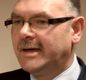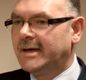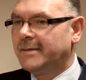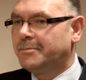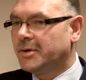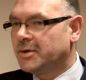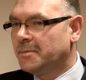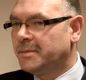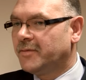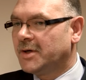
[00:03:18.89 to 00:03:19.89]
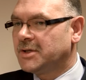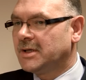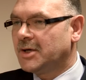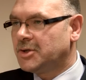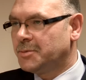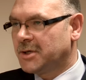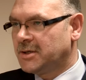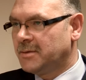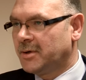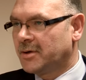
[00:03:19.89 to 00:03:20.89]
e, po to, by właśnie nasi
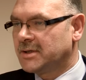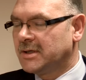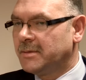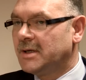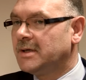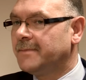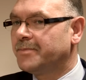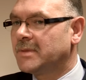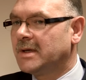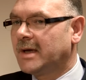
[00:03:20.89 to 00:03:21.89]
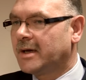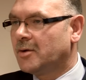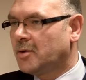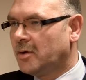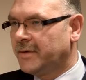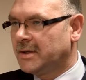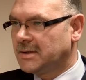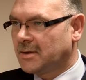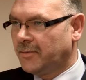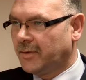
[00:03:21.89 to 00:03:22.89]
przedsiębiorcy nie mieli jakiegokolwiek
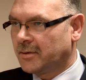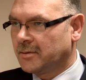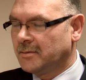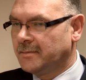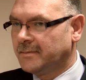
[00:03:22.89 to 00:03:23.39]
dyskomfortu.